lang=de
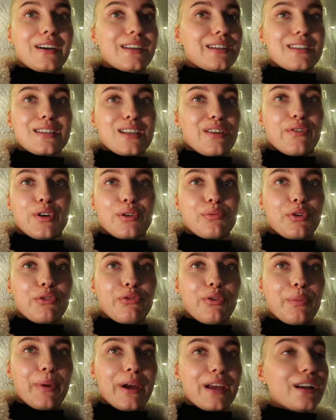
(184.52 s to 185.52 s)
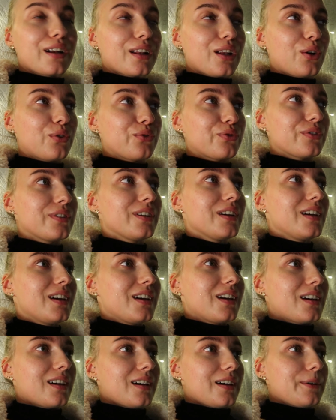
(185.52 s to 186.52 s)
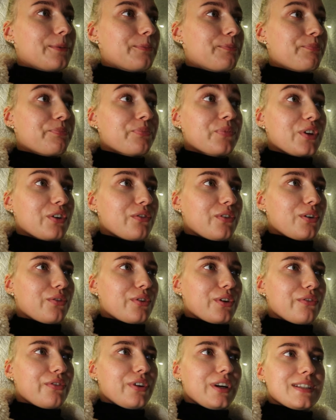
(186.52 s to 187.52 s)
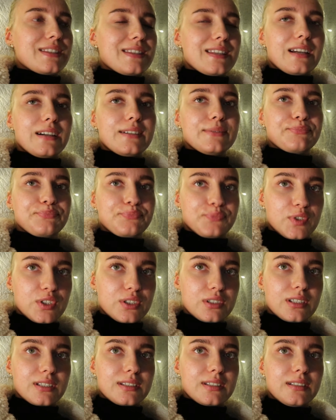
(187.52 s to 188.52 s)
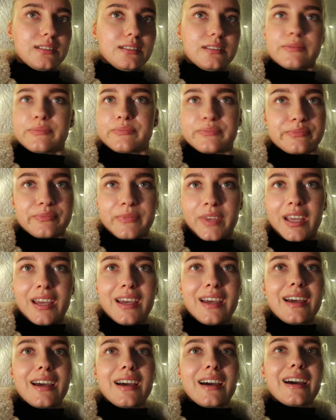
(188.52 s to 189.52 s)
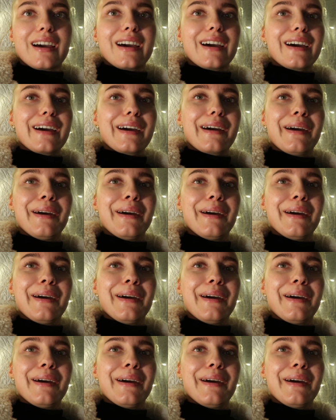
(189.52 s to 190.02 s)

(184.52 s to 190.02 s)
war. Der ist einfach an mir vorbeigelaufen. Ähm, war auf jeden Fall sehr interessant. Äh,